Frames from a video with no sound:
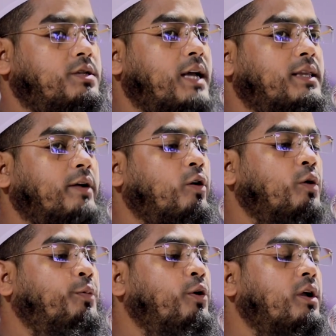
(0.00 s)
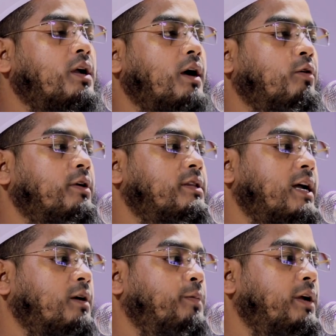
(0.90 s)
যাতে করে পরীক্ষা করে
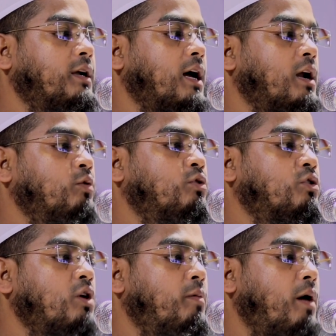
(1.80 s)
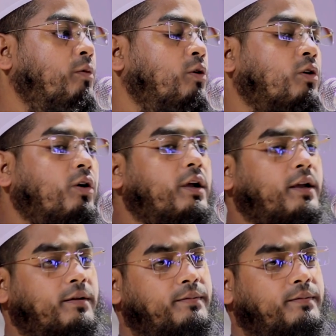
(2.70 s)
দেখবেন কারা উত্তম আমল করে